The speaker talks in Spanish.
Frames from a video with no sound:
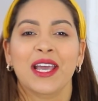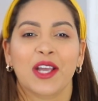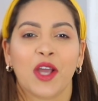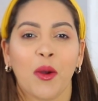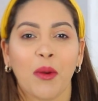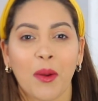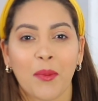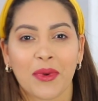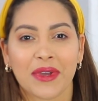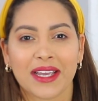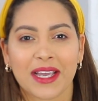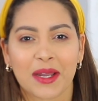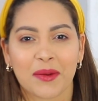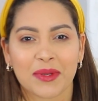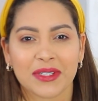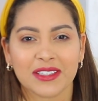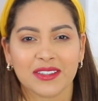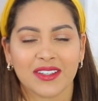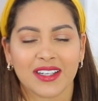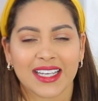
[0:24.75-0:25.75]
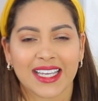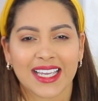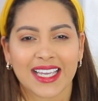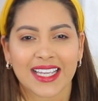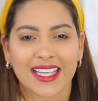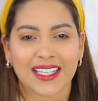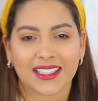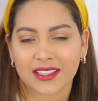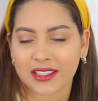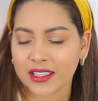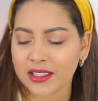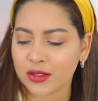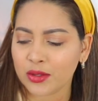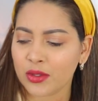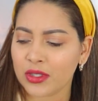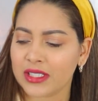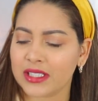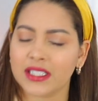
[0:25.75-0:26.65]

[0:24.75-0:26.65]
como pueden haber visto en el título,